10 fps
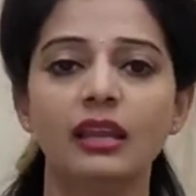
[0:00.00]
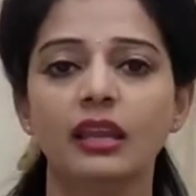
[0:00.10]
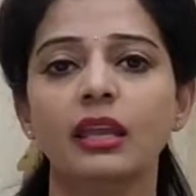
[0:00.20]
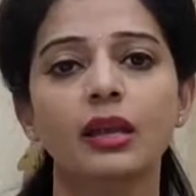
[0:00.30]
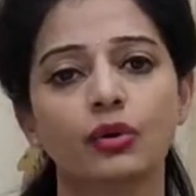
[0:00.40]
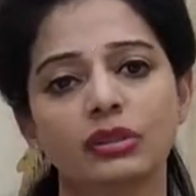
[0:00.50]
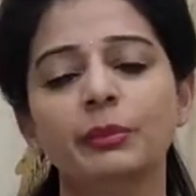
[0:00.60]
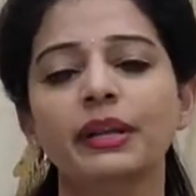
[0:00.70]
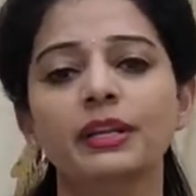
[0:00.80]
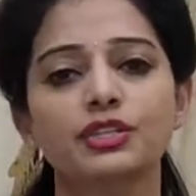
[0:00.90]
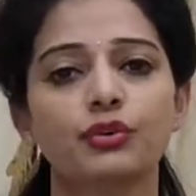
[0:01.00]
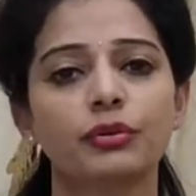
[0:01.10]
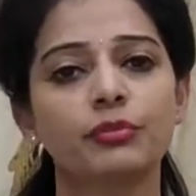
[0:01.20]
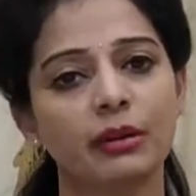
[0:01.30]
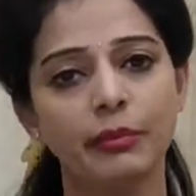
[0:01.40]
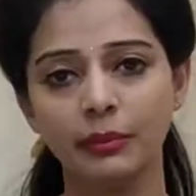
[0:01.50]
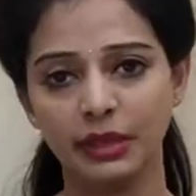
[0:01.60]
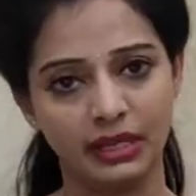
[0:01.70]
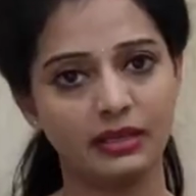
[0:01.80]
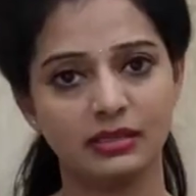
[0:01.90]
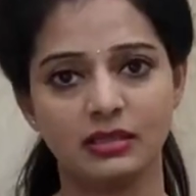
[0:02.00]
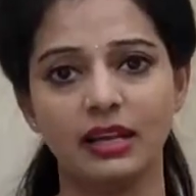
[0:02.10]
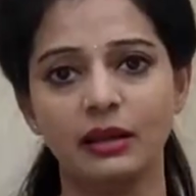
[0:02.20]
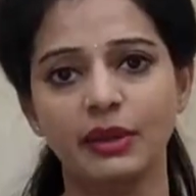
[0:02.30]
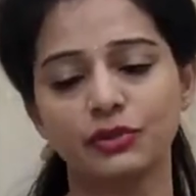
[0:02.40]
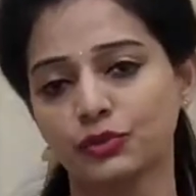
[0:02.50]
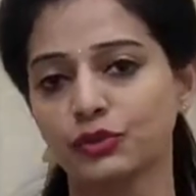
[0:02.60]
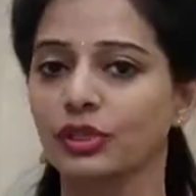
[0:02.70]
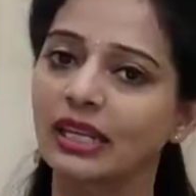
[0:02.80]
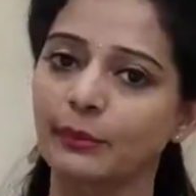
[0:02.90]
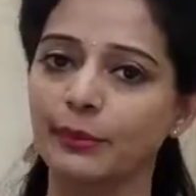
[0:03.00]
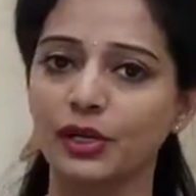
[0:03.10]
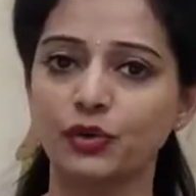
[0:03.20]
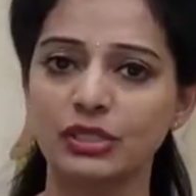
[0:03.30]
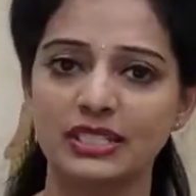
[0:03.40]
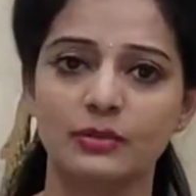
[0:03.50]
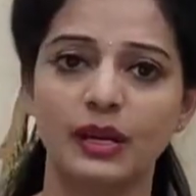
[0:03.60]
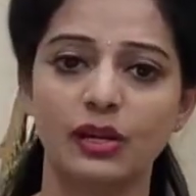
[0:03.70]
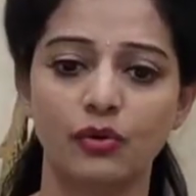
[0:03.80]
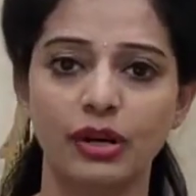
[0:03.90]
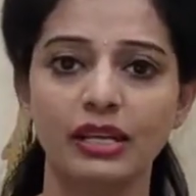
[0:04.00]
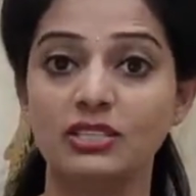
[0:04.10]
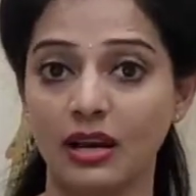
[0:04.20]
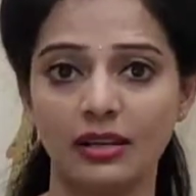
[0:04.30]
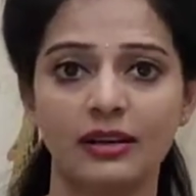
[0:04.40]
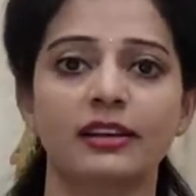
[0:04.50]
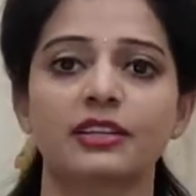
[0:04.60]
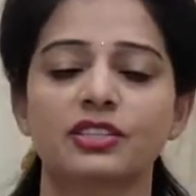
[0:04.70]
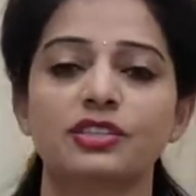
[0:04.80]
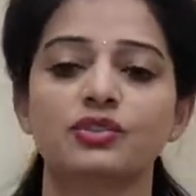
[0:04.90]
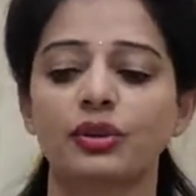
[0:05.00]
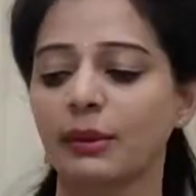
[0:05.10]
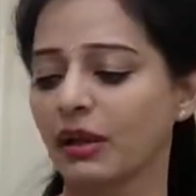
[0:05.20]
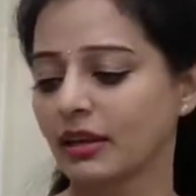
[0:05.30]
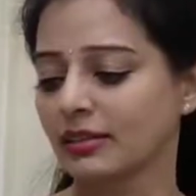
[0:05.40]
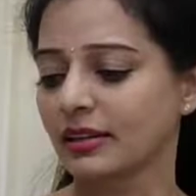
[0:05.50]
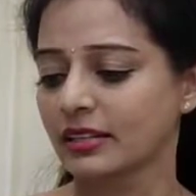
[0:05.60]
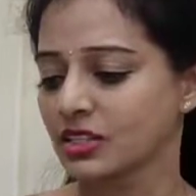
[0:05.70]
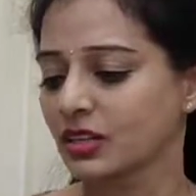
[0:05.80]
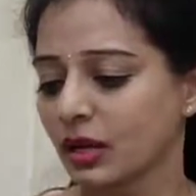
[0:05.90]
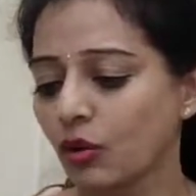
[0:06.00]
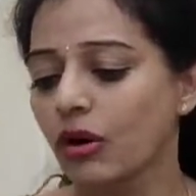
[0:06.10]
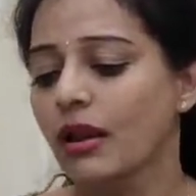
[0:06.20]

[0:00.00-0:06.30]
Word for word: ఈ కొత్తపేట షోరూమ్ నంబర్ మీకు ఇక్కడ స్క్రీన్ మీద ఉంటుంది ఈ నంబర్ నోట్ చేసి పెట్టుకోండి చాలా కలెక్షన్స్ ఉన్నాయి మా గీతాకృష్ణలో